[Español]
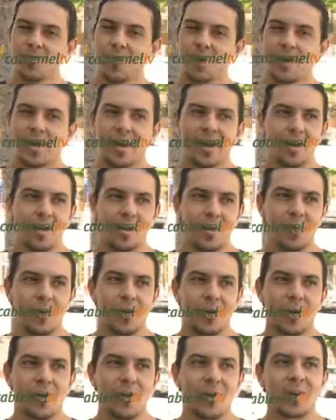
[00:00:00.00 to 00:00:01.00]
Bueno, ahora
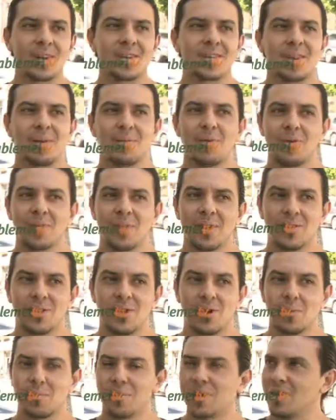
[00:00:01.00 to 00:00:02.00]
mismo con lo que estamos
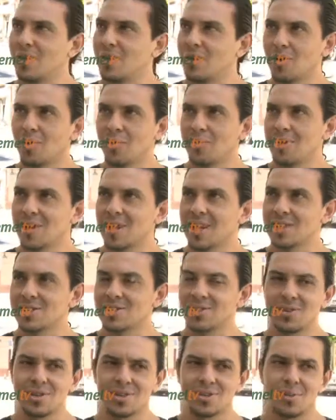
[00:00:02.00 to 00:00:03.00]
viendo en los medios de
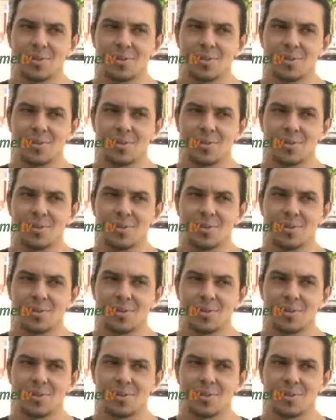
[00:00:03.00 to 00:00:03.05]
comunicación,